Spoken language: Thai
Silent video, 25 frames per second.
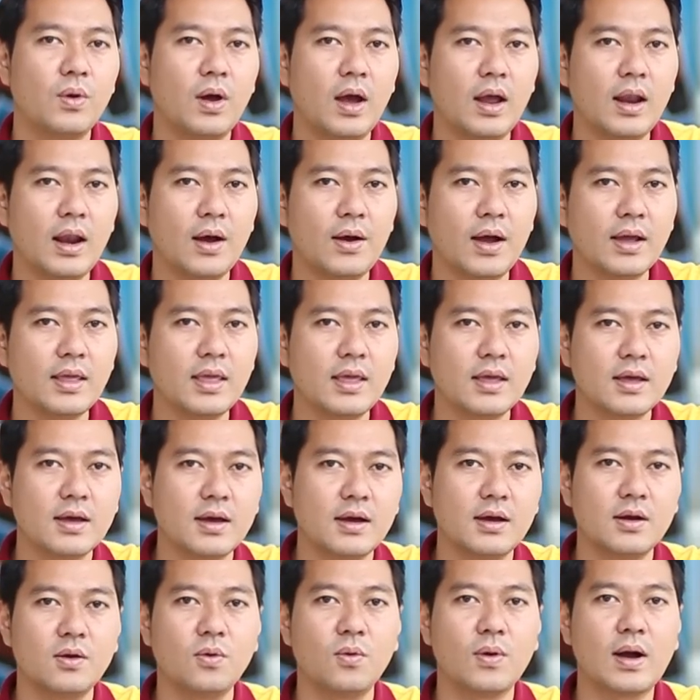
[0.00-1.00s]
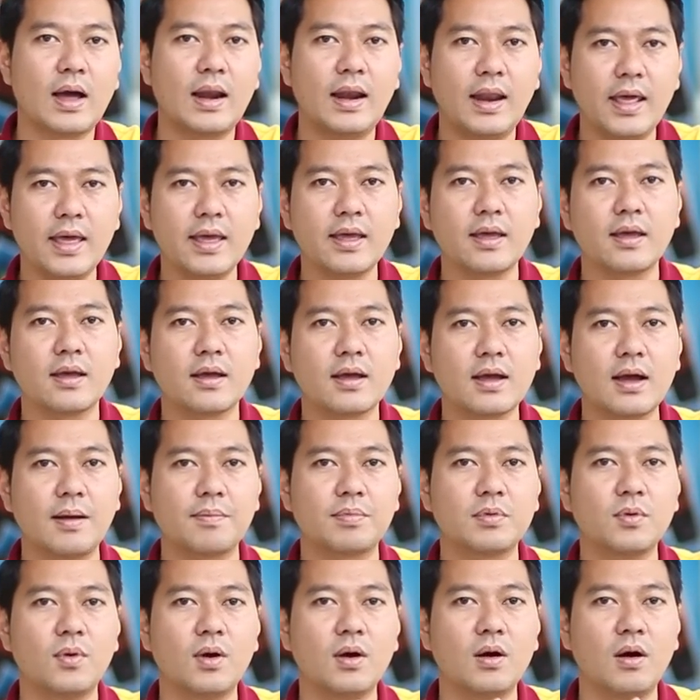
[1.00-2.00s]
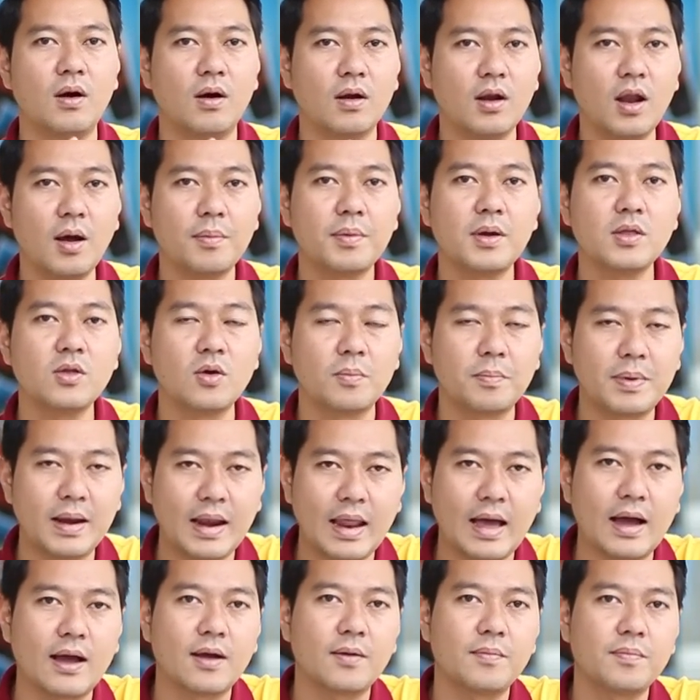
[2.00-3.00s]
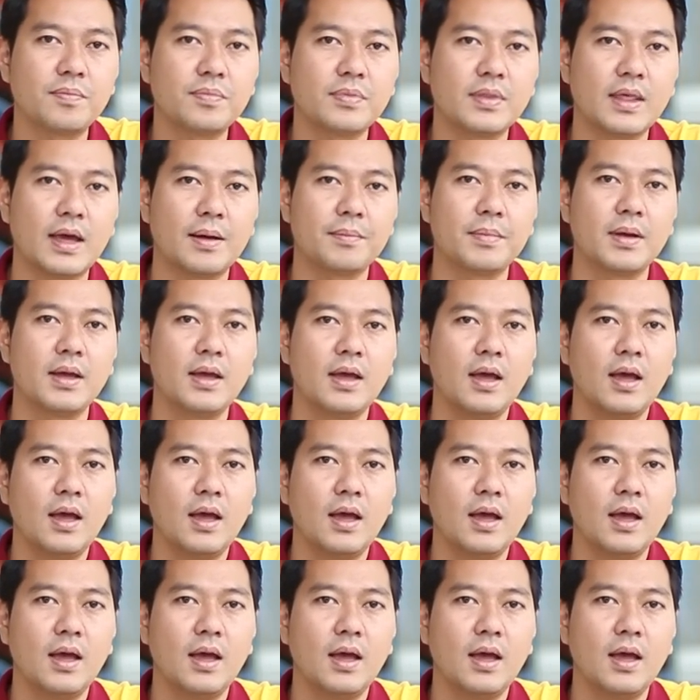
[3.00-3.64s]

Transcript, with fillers: ให้เราอ้างอิงคือดูคันเร่งกับตัวของรอบเครื่องยนต์เป็นหลักนะครับ